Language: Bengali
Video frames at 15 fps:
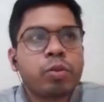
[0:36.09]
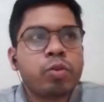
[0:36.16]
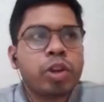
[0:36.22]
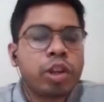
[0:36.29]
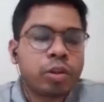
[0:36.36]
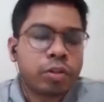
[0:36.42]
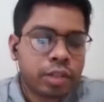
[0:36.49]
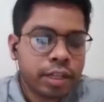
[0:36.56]

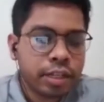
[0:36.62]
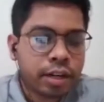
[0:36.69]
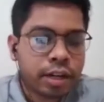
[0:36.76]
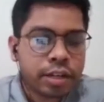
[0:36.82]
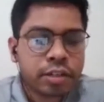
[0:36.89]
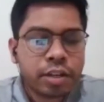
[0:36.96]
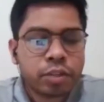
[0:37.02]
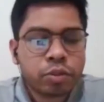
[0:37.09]
উনিও হচ্ছেন
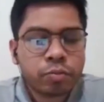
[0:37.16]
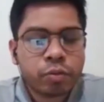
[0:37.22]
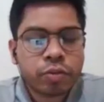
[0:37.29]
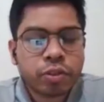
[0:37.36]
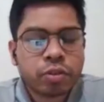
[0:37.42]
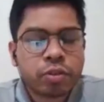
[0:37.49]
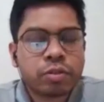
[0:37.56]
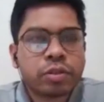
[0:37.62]
ইন্টারন্যাশনাল একজন
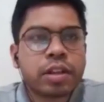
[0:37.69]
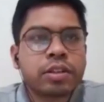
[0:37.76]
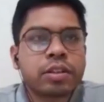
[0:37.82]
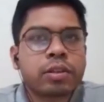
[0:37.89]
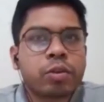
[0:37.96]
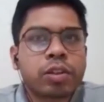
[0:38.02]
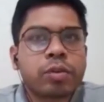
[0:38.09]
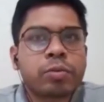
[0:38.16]
প্রফেসর তো তার
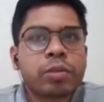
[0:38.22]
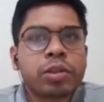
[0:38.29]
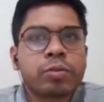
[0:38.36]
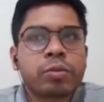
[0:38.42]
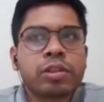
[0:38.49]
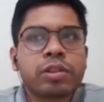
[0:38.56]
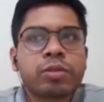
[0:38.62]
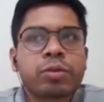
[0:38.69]
সাথে কথা বলতে
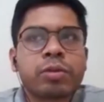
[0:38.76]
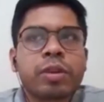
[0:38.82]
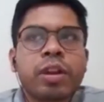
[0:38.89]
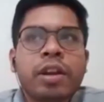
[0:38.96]
বলতে তো